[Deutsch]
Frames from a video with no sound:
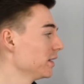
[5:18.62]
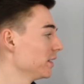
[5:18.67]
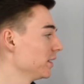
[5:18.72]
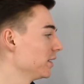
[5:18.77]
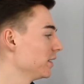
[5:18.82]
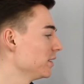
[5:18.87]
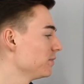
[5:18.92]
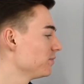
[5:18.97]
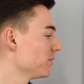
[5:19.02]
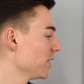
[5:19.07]

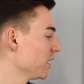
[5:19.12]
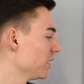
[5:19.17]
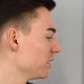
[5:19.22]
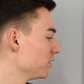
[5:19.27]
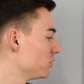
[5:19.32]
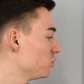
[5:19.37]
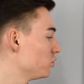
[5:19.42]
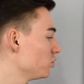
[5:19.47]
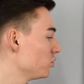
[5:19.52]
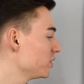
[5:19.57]
Ähm,
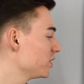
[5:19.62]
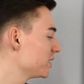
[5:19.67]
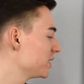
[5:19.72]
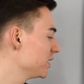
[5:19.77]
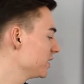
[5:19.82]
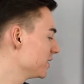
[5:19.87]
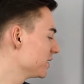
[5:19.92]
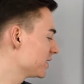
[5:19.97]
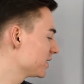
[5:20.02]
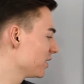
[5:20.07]

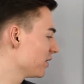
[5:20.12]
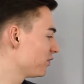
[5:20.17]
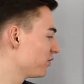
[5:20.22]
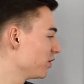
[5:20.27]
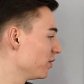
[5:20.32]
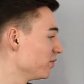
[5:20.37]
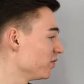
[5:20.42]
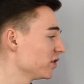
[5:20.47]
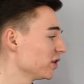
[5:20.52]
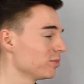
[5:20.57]
durchziehen ist der
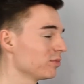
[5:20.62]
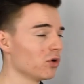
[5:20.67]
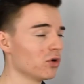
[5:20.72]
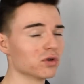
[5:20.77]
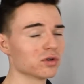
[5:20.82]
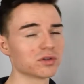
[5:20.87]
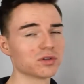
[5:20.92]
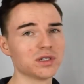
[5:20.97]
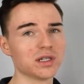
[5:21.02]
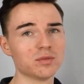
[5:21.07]
fünfte
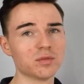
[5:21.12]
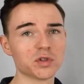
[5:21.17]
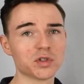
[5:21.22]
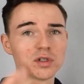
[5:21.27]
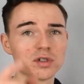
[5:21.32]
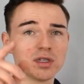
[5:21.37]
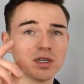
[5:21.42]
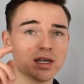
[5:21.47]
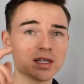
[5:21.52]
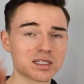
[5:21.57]
Punkt und den
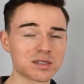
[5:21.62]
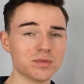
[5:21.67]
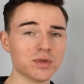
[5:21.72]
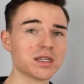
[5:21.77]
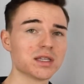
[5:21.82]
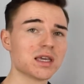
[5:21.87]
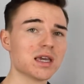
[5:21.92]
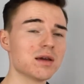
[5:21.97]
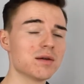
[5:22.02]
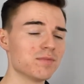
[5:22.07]
möchte ich dir jetzt
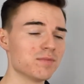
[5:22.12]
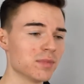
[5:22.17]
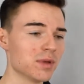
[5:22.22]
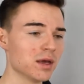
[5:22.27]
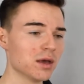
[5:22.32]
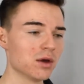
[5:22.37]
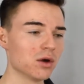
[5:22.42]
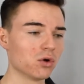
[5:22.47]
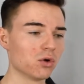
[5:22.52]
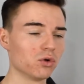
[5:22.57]
mitgeben.
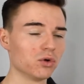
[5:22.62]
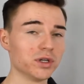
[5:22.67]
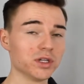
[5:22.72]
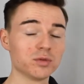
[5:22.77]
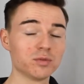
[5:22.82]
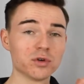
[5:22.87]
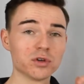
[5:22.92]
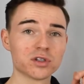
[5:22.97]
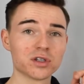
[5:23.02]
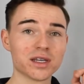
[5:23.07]
Und
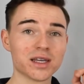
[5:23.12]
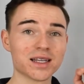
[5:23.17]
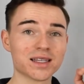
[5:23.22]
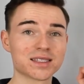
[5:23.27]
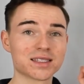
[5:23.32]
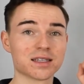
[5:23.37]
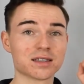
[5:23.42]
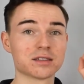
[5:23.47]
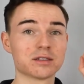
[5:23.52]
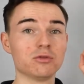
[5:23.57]
ich möchte
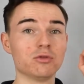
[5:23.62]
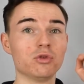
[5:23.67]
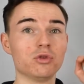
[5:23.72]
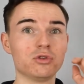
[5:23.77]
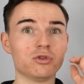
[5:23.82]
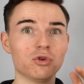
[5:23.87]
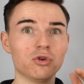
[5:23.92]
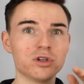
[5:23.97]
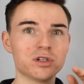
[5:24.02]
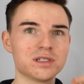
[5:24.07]
jetzt, dass du
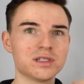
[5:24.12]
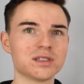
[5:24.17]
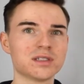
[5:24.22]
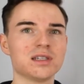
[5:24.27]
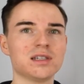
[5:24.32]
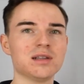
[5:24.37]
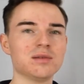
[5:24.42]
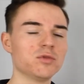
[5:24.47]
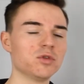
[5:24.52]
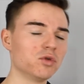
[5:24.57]
durchziehst,
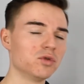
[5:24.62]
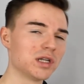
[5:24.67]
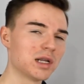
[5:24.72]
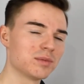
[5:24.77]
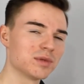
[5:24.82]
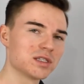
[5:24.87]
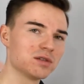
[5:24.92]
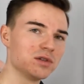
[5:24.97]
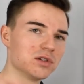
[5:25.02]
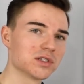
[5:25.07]
indem du
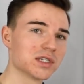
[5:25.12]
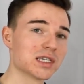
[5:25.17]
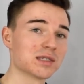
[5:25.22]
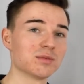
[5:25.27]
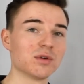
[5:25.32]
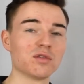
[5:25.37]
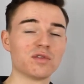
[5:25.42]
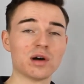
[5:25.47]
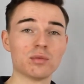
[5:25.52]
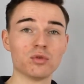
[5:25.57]
unterhalb des Videos
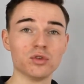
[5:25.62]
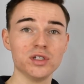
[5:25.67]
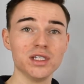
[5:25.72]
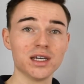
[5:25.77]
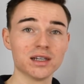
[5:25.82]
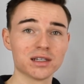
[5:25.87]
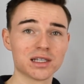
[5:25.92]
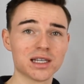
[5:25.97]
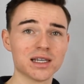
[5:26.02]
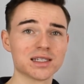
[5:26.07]
erstmal auf
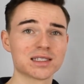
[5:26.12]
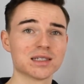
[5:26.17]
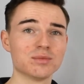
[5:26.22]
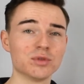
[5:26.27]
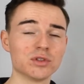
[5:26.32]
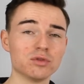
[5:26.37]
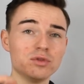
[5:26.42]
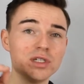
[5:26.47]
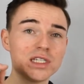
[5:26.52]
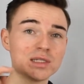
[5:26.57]
Abonnieren klickst,
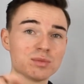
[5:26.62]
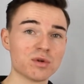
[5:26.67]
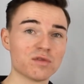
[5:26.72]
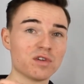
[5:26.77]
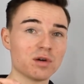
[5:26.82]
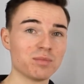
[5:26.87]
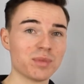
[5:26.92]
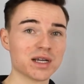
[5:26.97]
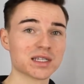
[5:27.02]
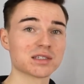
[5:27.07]
damit du nichts mehr
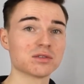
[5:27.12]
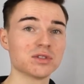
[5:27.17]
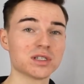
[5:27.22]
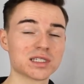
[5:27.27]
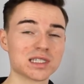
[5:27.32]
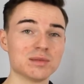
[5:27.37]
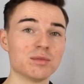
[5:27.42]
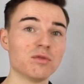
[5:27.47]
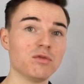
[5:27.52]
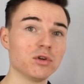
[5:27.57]
verpasst und
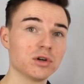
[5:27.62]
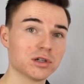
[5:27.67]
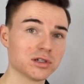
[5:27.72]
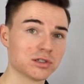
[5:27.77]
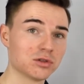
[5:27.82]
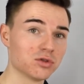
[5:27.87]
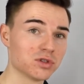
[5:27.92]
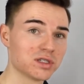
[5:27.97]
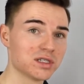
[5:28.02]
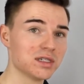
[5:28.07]
das Thema wirklich
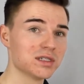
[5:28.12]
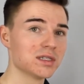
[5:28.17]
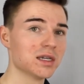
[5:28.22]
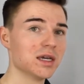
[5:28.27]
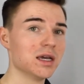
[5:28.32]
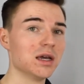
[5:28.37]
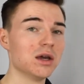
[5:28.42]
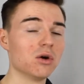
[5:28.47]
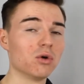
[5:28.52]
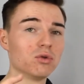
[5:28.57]
durchziehst.
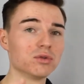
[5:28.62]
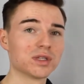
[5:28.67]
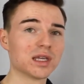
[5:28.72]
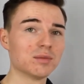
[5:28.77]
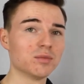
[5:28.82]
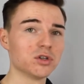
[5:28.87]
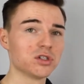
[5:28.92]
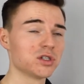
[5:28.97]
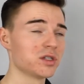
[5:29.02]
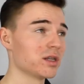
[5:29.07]
Und
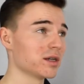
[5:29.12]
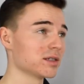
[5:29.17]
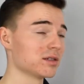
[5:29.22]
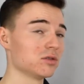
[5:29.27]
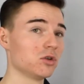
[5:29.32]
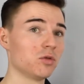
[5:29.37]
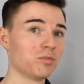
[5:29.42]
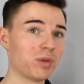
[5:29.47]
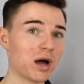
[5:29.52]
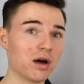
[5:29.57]
dann möchte ich, dass
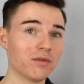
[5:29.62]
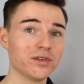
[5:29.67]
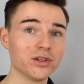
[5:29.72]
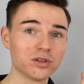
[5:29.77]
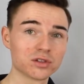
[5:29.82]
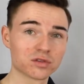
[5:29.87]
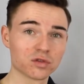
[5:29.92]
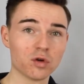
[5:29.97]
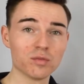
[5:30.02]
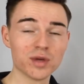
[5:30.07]
du noch ein paar
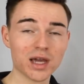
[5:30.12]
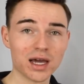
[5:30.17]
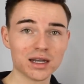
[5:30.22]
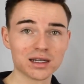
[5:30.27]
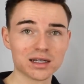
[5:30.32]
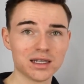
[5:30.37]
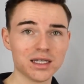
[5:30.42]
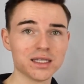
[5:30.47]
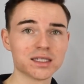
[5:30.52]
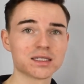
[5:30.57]
Videos von mir
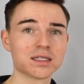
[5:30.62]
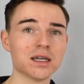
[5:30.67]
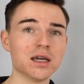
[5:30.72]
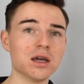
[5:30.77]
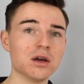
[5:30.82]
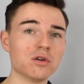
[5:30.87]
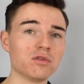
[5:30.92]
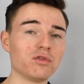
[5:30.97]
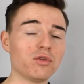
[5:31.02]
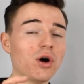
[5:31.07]
anklickst,
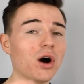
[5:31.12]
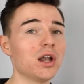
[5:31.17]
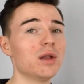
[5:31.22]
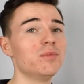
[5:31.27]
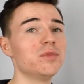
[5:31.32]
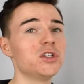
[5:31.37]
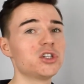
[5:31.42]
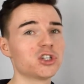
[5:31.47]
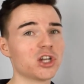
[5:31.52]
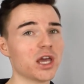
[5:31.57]
vor
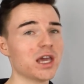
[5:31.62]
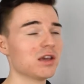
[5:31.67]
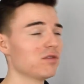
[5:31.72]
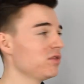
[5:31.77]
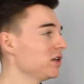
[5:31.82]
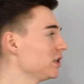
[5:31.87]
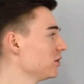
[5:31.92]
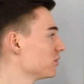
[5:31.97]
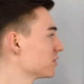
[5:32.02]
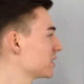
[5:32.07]
allem die
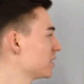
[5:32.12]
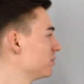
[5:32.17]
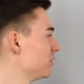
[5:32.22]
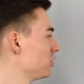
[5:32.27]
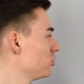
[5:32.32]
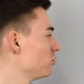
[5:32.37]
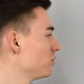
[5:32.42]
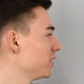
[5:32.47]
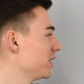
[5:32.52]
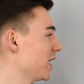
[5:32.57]
Shake-Videos,
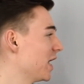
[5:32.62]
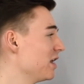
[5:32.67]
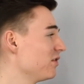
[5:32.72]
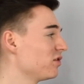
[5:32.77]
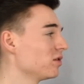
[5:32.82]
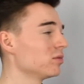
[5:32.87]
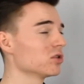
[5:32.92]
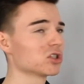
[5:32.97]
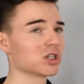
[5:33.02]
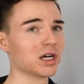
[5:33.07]
damit du über die
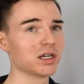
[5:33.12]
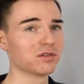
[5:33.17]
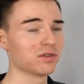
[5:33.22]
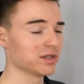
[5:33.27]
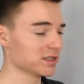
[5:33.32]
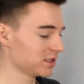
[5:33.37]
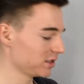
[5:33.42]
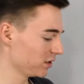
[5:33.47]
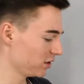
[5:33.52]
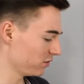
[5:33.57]
Helfer Bescheid
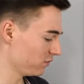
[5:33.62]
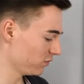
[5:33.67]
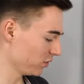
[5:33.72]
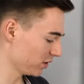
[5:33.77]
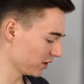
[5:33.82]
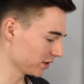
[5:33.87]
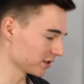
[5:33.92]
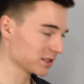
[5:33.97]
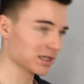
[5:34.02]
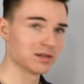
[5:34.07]
weißt. Ich
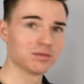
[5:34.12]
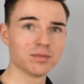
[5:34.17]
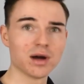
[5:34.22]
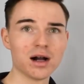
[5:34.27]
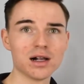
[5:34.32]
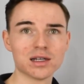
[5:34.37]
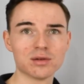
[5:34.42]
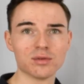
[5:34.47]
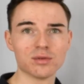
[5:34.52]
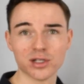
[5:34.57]
würde ganz gerne
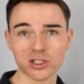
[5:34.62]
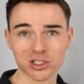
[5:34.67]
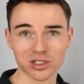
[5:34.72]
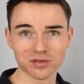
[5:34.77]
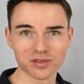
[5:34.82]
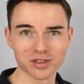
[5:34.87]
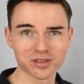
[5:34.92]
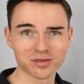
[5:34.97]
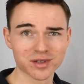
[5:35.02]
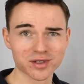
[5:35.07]
malen, aber mein
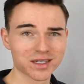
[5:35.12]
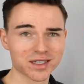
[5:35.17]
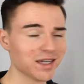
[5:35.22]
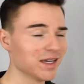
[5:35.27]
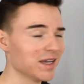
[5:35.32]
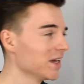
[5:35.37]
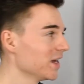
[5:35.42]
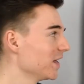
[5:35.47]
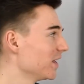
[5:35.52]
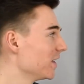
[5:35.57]
Stift ist weg.
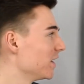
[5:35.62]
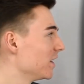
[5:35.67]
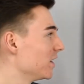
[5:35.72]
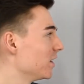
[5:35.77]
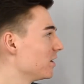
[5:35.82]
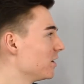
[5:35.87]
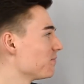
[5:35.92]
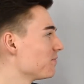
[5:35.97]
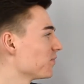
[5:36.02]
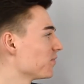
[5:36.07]

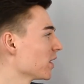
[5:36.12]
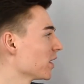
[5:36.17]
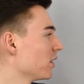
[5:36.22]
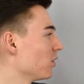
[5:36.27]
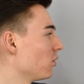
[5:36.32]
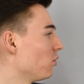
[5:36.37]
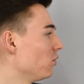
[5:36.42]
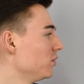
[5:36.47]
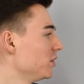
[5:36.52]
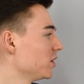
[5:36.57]
Ähm,
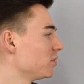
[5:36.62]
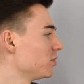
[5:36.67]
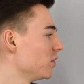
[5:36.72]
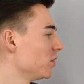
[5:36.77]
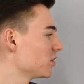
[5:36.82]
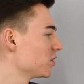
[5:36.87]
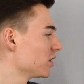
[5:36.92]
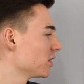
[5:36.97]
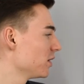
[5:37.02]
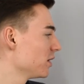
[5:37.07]
und ich
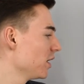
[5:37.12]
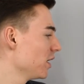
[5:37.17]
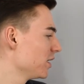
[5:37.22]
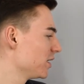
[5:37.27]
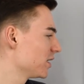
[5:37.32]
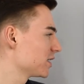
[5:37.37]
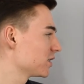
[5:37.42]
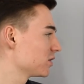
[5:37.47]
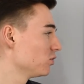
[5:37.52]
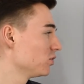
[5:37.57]
möchte,
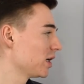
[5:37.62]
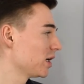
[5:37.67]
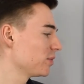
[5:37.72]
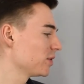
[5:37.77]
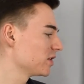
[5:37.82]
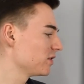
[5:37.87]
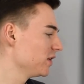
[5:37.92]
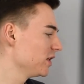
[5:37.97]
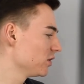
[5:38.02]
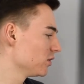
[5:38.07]
dass du unterhalb
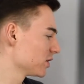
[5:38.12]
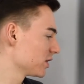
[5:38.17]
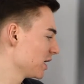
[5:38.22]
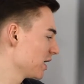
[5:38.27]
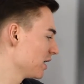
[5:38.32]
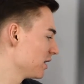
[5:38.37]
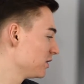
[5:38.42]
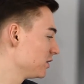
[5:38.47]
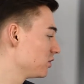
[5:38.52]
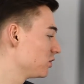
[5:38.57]
des Videos
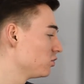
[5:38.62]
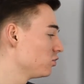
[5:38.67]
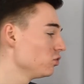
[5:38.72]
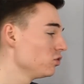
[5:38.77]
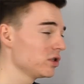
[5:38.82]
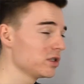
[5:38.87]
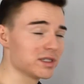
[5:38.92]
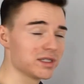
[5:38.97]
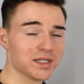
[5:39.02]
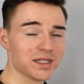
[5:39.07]

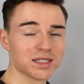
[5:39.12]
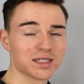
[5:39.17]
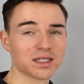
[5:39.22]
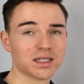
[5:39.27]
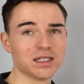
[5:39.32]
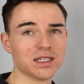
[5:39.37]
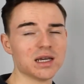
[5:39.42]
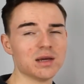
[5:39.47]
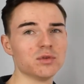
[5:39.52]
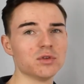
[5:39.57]
durchziehst,
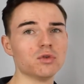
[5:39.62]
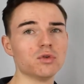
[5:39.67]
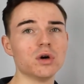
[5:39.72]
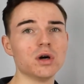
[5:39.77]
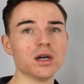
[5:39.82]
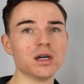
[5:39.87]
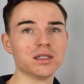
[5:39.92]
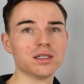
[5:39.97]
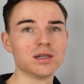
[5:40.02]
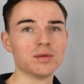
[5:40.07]
indem du
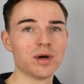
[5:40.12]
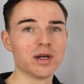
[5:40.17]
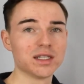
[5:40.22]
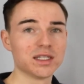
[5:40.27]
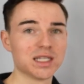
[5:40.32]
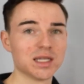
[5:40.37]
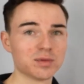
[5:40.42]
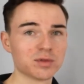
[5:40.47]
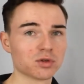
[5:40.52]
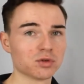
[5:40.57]
dir meine
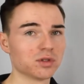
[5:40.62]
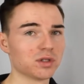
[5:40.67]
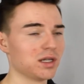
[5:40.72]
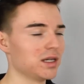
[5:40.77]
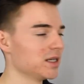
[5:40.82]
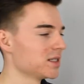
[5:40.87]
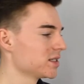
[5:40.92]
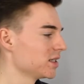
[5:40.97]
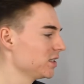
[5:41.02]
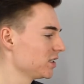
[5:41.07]
Tipps
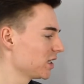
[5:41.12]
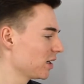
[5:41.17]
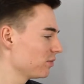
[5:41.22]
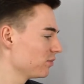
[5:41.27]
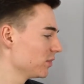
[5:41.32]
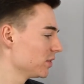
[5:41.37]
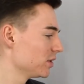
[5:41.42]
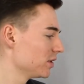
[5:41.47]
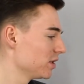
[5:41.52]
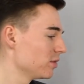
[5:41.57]
runterlädst. Denn ich habe
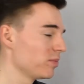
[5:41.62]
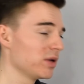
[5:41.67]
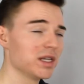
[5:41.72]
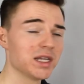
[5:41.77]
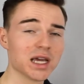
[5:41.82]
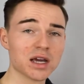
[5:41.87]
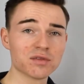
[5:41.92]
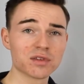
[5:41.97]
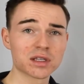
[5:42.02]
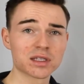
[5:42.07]
eine
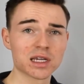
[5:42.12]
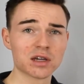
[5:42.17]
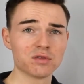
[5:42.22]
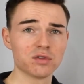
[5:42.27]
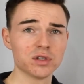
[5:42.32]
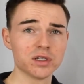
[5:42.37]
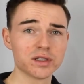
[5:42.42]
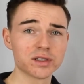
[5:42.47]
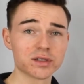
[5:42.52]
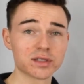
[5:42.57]
PDF-Datei
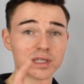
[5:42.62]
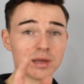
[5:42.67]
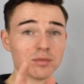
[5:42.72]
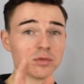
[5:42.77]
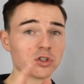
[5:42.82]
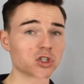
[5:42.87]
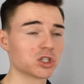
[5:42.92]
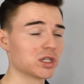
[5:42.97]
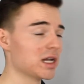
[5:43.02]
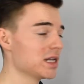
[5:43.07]
für dich
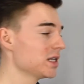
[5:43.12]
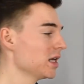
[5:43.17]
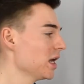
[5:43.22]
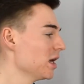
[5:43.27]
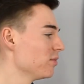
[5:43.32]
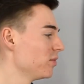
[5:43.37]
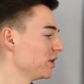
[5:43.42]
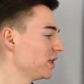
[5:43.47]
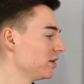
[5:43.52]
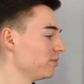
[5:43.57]
zusammengestellt
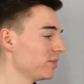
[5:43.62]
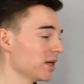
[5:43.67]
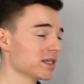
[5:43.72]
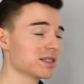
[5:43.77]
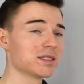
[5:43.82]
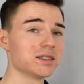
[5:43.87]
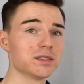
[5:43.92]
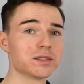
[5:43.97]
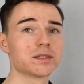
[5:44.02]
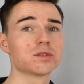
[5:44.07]
mit den
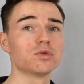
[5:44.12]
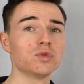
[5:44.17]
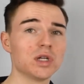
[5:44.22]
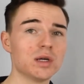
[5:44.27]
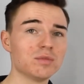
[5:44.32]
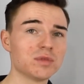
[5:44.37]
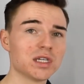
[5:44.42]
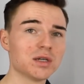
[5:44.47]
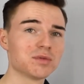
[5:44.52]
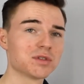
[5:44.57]
besten
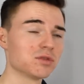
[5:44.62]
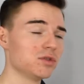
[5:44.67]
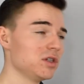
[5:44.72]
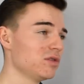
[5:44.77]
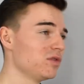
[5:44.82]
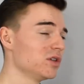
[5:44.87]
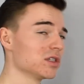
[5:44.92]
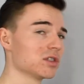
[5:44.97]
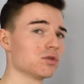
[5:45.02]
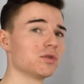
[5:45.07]
Zunehm-Tipps und die
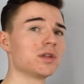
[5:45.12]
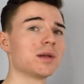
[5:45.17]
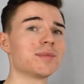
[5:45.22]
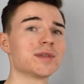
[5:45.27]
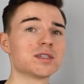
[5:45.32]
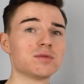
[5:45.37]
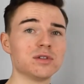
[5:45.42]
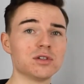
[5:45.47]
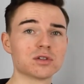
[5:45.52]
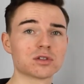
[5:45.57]
findest du unterhalb
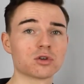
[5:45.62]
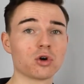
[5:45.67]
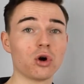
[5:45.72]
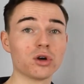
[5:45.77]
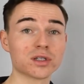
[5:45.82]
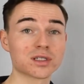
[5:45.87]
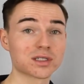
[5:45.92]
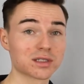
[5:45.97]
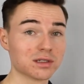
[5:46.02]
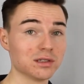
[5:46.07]
des Videos
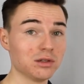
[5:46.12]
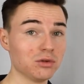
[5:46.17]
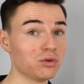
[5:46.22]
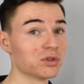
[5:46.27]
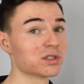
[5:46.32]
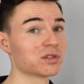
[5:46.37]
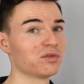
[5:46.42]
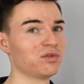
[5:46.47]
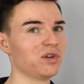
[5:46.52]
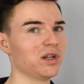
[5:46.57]

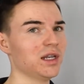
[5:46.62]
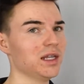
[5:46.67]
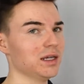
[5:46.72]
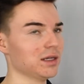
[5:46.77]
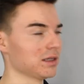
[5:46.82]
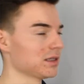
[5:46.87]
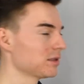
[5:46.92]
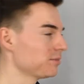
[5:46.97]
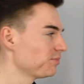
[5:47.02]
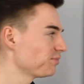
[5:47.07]
kostenlos
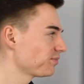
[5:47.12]
verlinkt.